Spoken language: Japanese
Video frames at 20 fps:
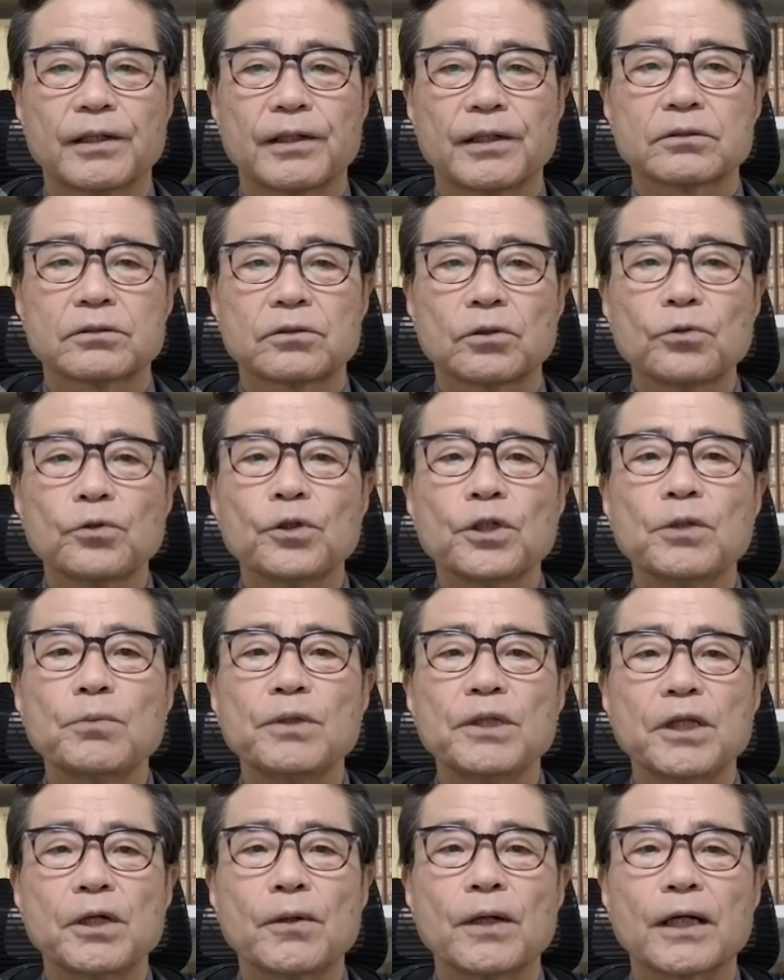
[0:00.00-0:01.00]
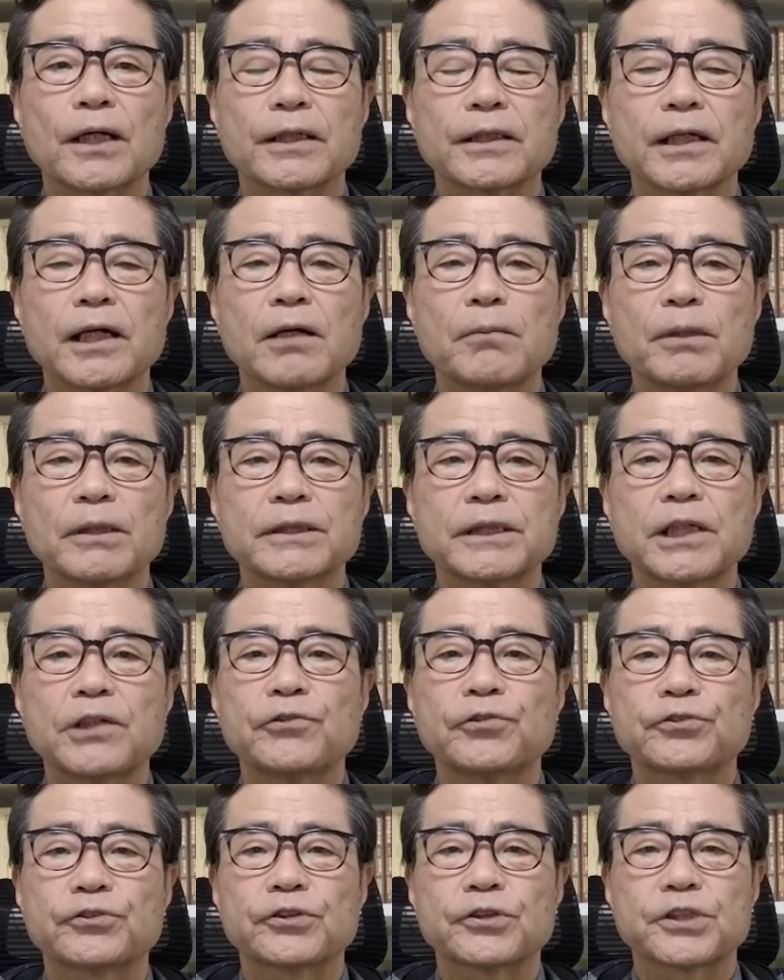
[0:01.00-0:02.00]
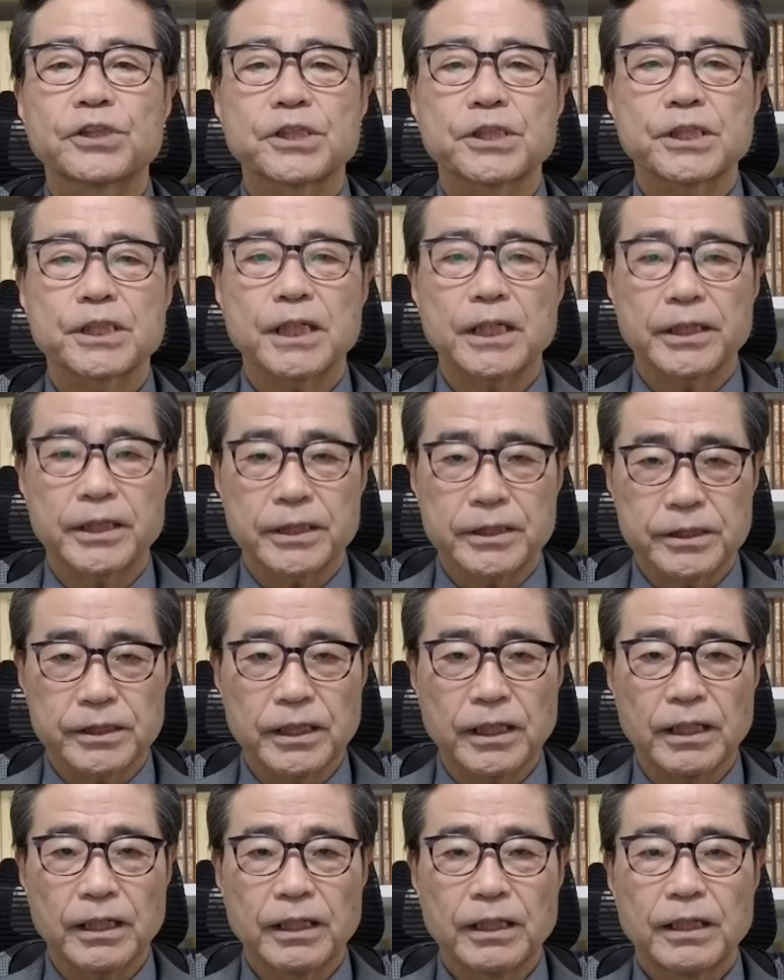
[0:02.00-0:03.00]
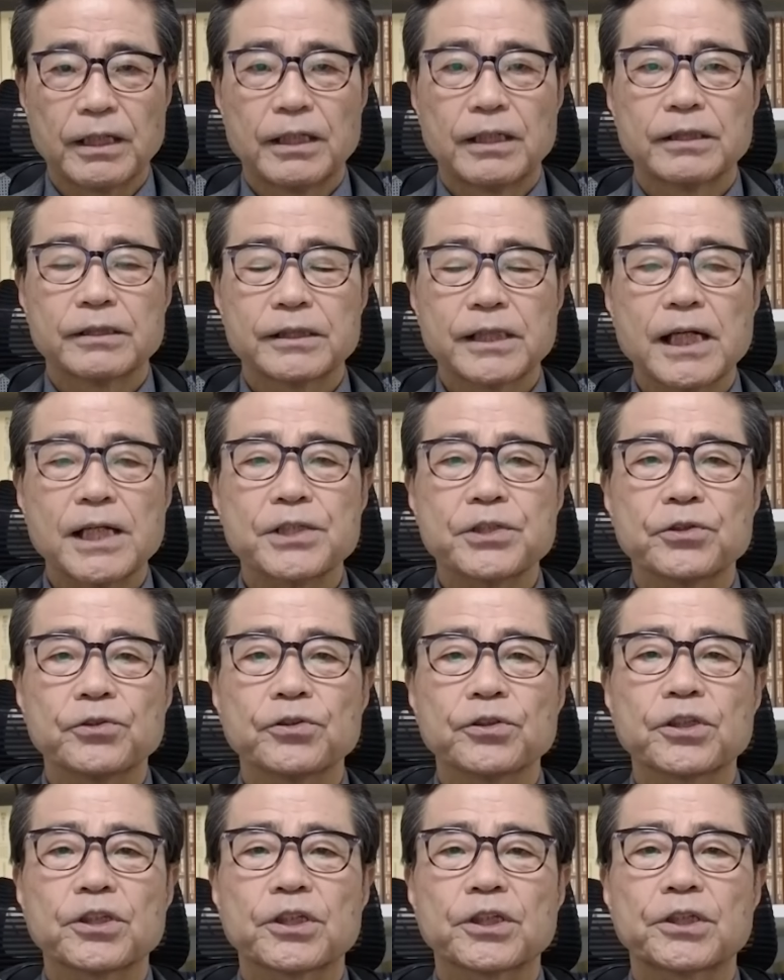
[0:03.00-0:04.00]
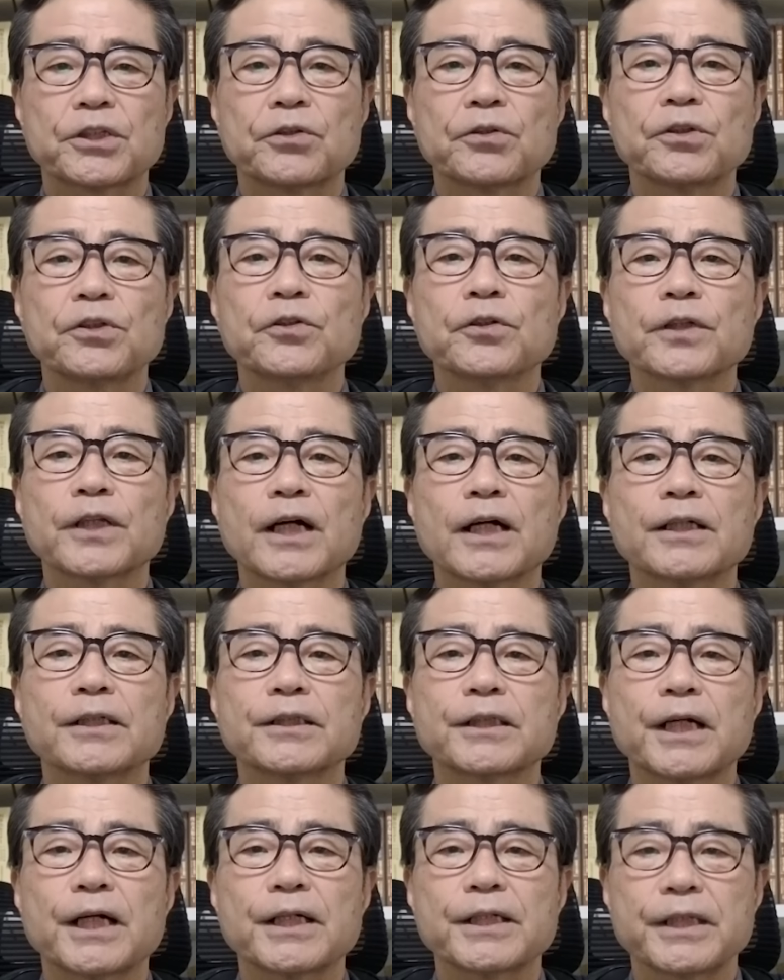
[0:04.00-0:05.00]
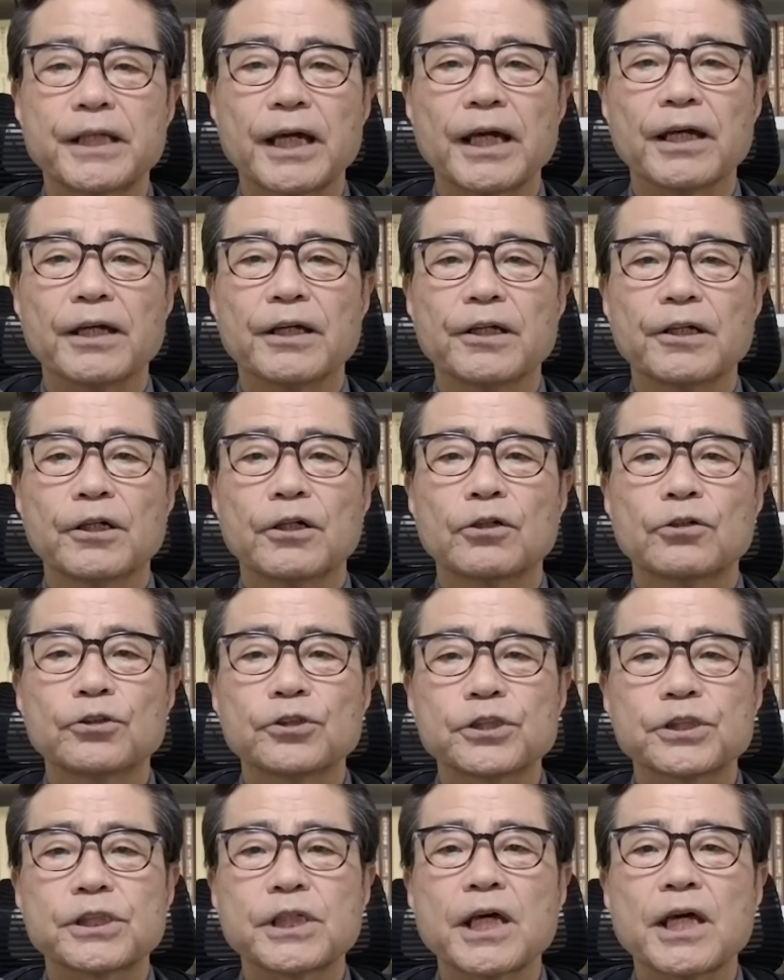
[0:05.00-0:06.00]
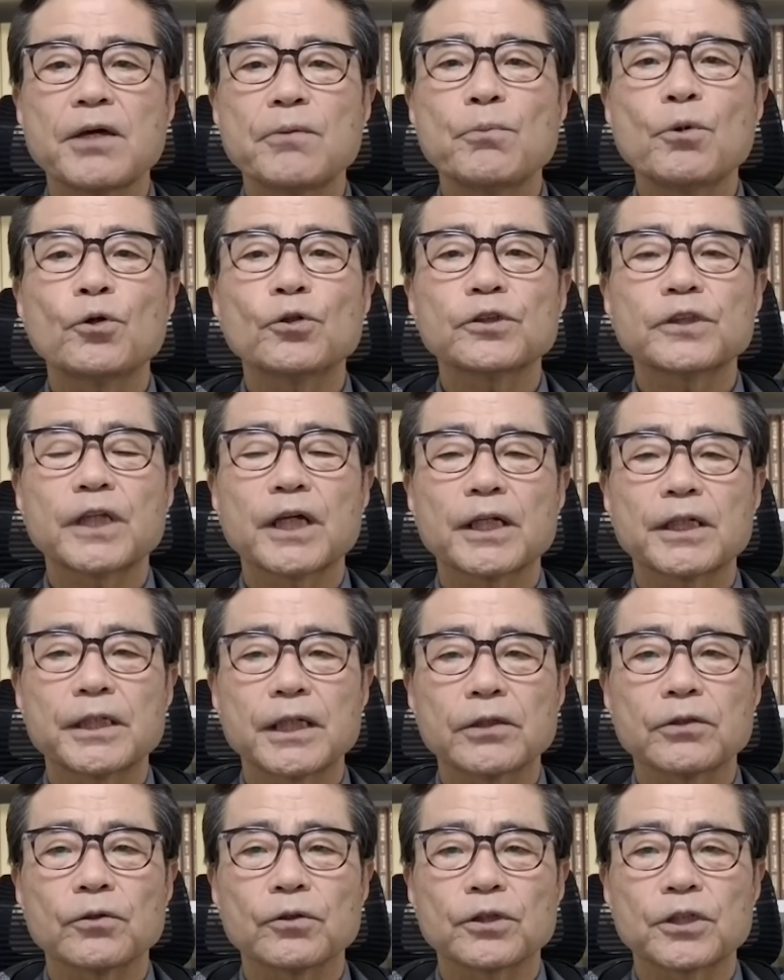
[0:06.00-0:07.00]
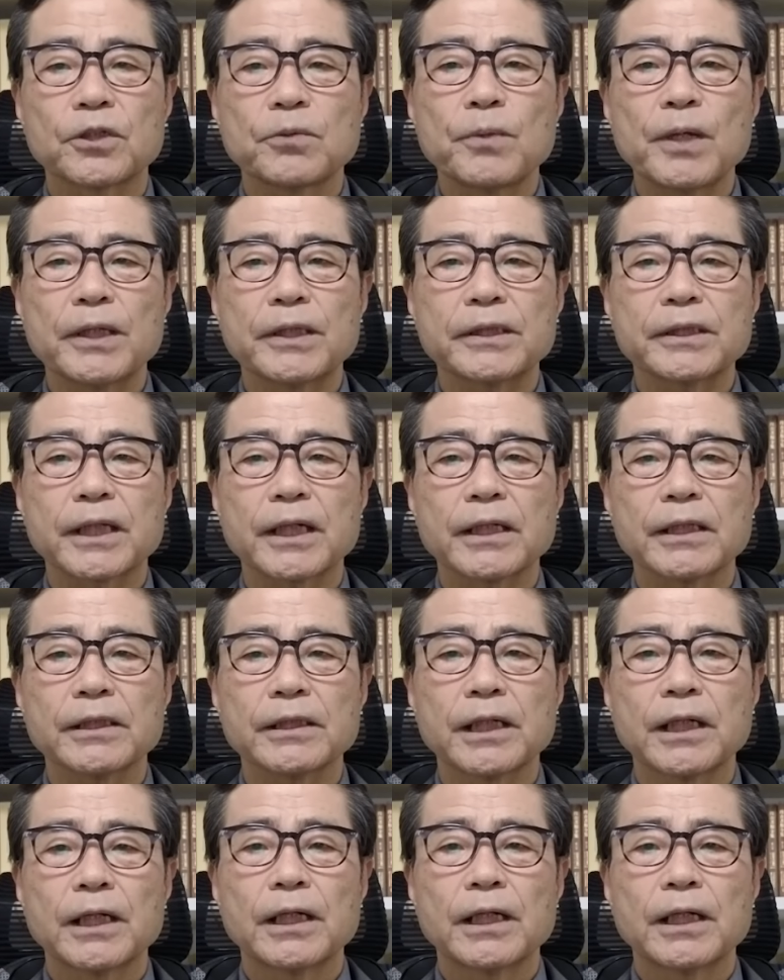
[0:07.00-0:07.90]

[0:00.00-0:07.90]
その意味では片山前副知事がですね、最初の聞き取りの段階で不正目的だと決めつけ